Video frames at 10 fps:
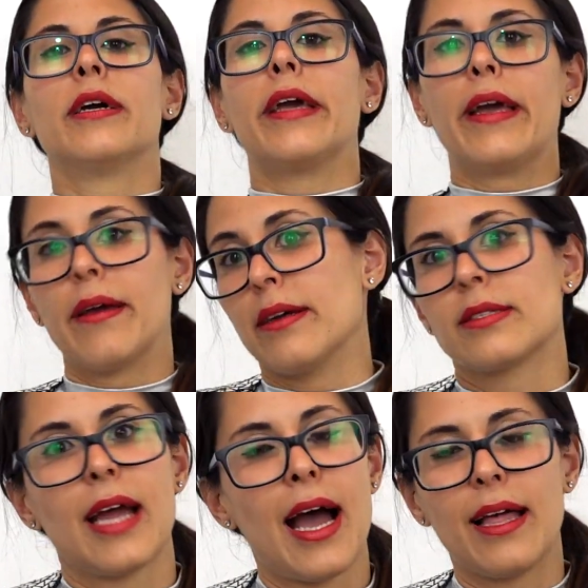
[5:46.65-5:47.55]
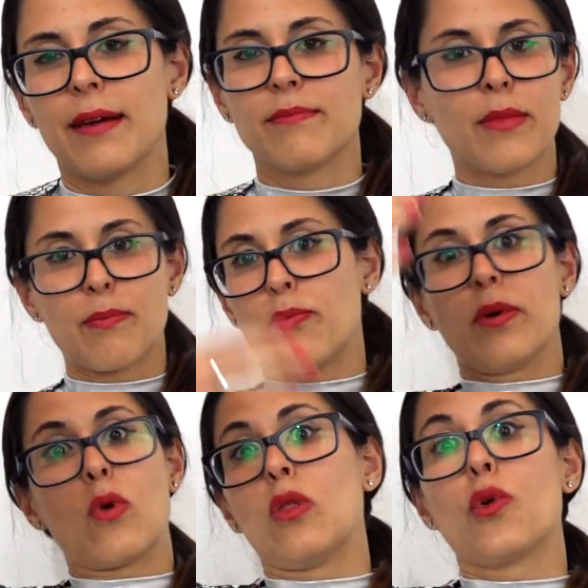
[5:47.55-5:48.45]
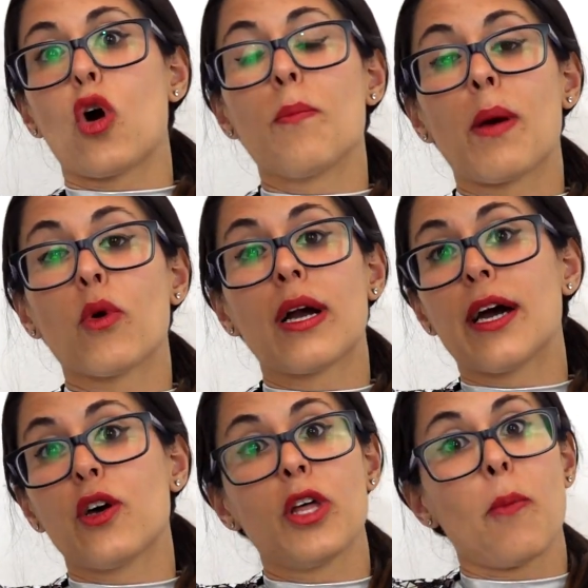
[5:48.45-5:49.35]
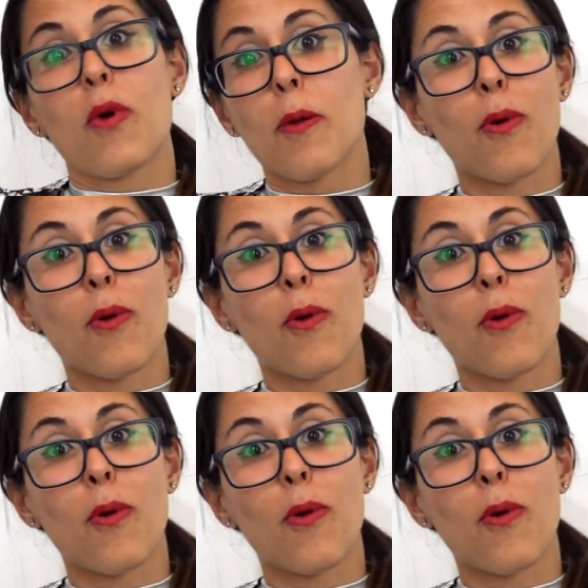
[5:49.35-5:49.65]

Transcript: eh, es nada. Cuando uno compra muy caro, después